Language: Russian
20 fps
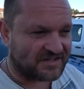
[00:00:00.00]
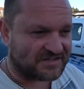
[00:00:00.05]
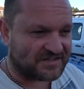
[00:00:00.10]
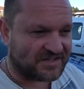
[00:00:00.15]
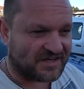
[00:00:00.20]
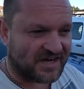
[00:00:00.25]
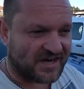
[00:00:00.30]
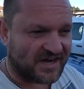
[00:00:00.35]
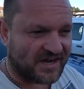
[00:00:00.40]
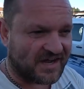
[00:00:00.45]
она
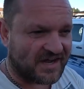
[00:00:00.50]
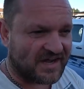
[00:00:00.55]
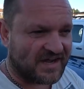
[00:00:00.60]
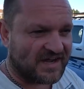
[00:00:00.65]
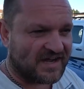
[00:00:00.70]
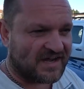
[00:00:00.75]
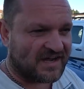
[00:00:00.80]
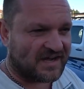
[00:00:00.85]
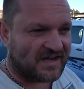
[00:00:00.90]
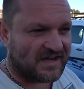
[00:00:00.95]
такая
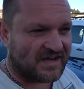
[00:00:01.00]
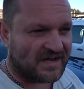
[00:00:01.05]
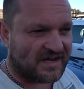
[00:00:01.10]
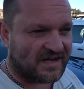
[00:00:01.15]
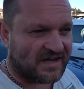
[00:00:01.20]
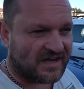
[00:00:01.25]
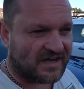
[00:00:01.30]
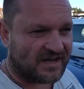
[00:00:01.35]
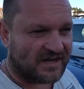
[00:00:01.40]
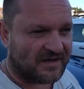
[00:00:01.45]

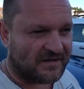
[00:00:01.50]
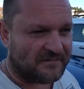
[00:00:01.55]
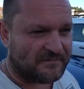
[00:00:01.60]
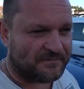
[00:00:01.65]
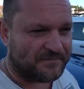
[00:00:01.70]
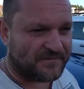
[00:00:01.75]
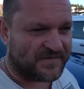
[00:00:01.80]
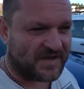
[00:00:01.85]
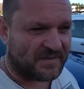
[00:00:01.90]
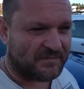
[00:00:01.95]
э,
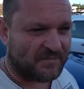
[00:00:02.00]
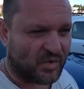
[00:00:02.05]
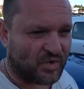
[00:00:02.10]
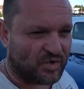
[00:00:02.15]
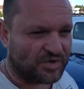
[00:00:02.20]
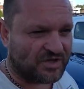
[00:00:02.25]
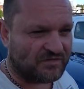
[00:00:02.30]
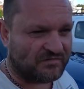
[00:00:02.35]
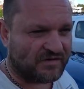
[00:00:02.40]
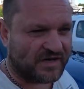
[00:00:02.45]

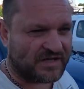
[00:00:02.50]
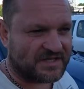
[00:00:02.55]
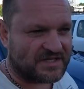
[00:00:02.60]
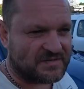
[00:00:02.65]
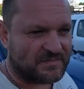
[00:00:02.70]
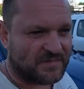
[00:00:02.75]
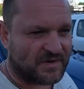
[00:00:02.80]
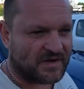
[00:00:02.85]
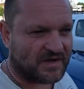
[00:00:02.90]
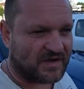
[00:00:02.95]
капроновая,
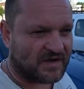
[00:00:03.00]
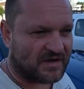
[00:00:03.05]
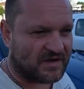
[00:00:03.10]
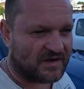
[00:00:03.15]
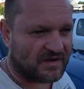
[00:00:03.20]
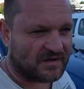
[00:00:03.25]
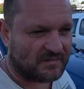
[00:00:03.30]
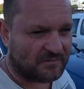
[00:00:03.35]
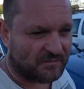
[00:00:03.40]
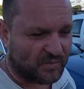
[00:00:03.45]
типа как
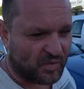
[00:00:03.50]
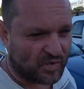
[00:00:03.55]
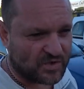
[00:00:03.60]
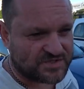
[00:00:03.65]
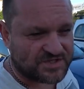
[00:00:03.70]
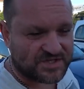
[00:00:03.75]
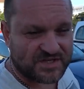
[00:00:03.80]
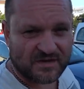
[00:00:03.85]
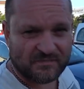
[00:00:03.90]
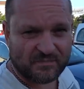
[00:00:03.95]
э,
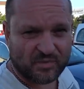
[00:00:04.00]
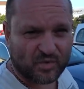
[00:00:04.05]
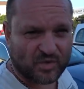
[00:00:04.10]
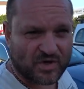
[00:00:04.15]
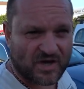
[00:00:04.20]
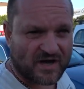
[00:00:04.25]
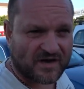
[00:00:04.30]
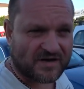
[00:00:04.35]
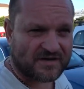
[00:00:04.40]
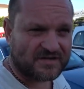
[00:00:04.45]
польские
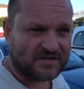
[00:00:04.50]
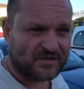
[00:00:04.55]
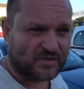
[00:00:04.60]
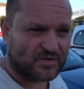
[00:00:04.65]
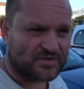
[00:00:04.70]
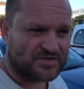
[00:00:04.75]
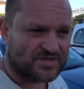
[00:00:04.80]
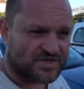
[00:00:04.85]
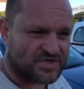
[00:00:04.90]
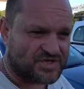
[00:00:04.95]
полкары
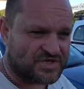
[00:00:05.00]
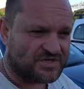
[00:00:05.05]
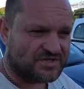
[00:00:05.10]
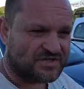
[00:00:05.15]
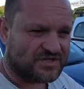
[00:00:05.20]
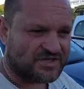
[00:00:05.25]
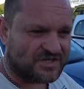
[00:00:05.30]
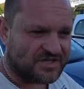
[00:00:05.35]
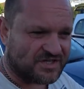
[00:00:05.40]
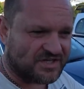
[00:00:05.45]
делают
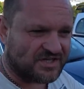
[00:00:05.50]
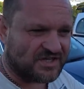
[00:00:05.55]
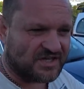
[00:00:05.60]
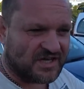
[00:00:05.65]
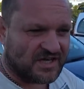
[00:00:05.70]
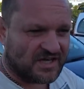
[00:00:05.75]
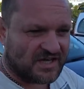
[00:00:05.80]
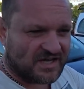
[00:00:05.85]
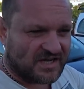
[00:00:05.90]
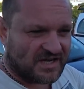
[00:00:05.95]
защиты и
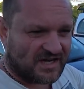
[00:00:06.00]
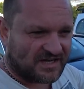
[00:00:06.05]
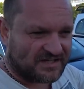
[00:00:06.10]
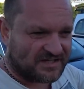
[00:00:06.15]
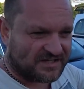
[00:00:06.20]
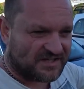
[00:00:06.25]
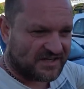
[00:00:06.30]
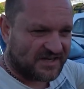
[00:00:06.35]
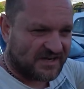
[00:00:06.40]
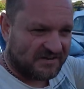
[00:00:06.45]

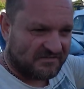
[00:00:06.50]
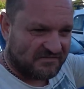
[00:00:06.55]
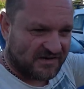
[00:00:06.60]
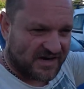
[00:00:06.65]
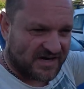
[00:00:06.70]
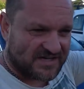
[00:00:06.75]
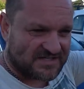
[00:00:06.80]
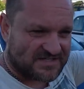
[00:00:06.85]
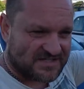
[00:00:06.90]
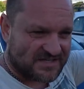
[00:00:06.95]
она
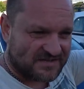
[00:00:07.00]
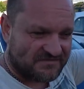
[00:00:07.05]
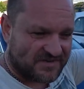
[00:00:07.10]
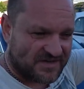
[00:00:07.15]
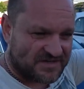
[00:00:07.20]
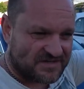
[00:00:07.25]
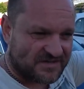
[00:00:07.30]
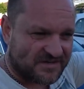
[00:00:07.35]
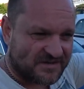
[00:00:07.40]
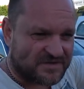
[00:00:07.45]
нагревается,
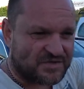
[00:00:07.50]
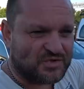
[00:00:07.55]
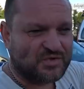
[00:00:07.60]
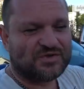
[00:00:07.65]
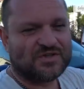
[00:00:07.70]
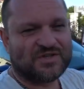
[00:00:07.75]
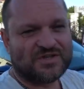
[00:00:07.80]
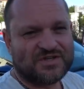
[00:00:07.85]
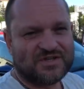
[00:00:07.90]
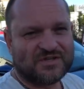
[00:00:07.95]
ветер
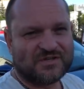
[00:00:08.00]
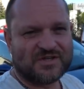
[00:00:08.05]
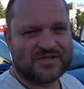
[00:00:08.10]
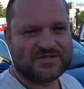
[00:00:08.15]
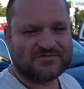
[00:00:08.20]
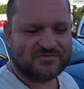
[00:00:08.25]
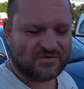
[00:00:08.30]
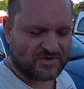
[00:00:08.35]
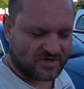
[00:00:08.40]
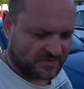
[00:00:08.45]
идет и делает
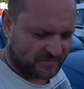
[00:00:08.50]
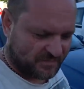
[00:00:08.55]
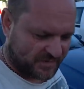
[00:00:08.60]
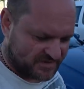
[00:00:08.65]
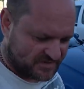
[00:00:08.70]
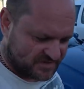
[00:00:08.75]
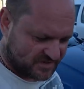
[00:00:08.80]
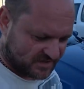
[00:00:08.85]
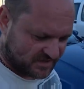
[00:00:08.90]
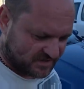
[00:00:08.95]
свое
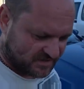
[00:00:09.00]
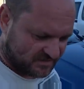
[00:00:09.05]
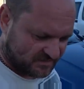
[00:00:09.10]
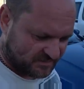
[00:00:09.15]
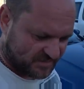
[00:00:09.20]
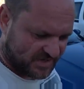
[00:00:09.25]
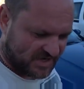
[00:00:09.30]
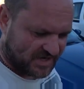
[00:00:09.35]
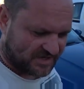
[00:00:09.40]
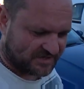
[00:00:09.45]
капризное
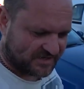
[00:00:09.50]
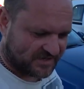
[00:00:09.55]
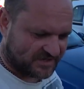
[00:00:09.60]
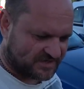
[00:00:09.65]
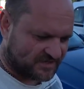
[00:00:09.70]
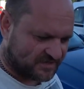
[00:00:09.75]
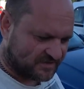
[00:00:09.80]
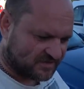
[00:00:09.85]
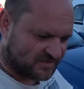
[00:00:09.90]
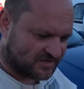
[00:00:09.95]
поганое
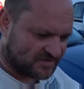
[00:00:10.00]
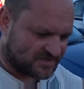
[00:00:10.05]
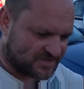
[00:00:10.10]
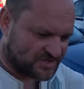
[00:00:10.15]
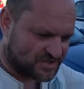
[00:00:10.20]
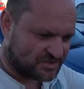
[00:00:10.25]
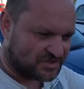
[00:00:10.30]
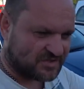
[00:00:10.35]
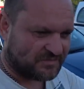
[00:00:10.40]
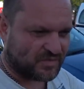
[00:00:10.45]
дело, а
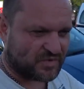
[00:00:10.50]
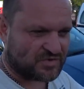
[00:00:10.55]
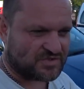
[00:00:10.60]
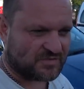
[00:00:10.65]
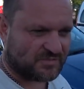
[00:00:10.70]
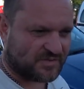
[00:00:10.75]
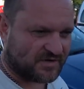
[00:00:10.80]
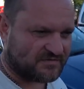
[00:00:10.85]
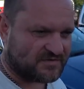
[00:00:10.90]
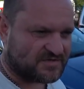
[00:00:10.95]
защита
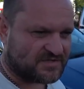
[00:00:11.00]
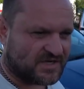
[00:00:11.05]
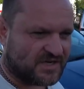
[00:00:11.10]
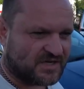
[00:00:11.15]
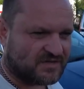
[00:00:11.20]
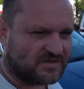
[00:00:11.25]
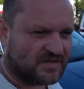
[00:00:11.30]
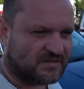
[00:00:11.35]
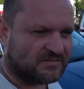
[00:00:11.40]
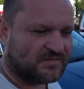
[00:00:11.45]
просто
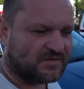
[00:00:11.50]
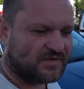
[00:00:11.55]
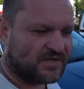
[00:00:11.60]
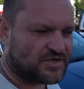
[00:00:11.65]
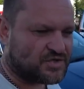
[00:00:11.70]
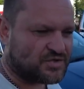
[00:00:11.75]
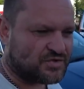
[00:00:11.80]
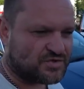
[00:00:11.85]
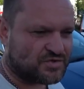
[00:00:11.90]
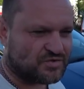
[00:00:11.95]
провисает. Там была
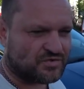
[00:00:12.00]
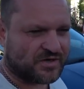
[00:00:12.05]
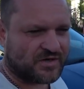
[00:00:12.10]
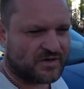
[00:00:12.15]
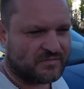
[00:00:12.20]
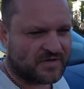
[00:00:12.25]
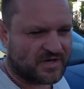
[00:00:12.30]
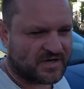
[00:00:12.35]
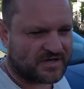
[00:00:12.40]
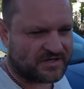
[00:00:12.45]
еще
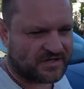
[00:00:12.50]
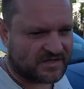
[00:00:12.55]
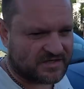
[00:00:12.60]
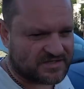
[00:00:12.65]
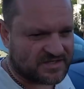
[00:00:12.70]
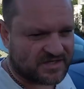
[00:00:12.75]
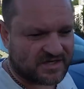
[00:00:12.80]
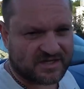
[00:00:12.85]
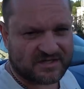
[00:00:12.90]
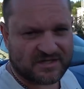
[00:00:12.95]
история, мы хотели
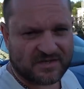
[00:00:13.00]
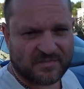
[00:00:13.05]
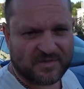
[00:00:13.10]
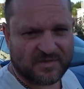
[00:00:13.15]
заехать на